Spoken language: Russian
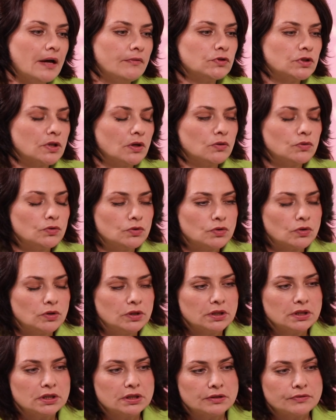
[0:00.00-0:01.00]
А вот какую
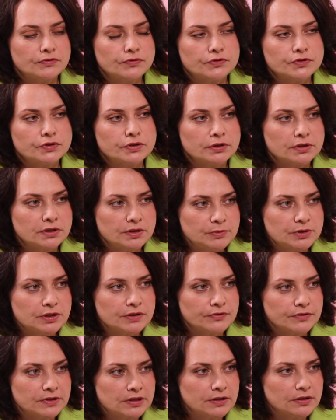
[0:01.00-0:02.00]
роль э,
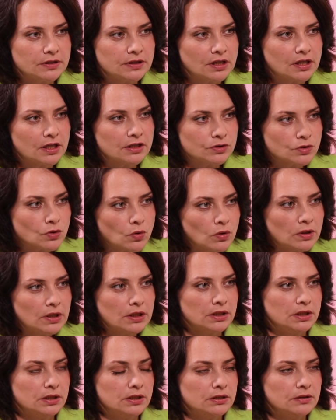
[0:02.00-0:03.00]
именно для
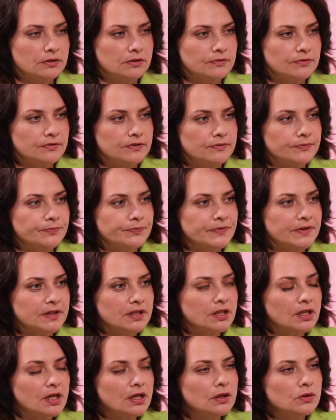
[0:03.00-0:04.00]
контроля э,
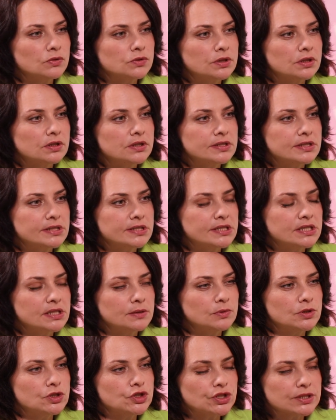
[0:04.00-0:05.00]
играют
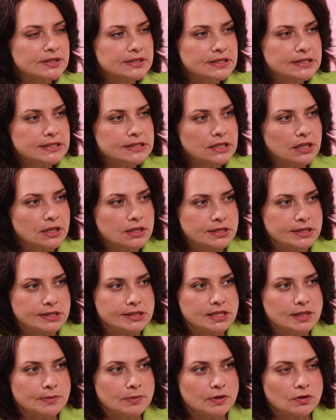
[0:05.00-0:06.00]
системы «Честный знак»,
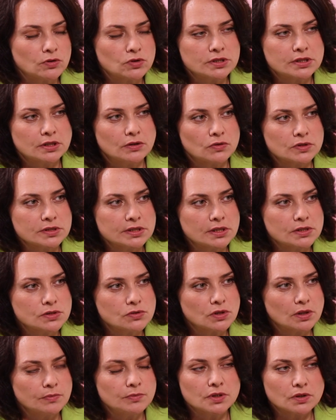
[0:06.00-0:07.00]
система
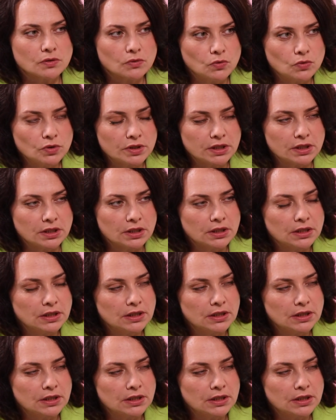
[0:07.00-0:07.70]
Россельхознадзора «Меркурий»?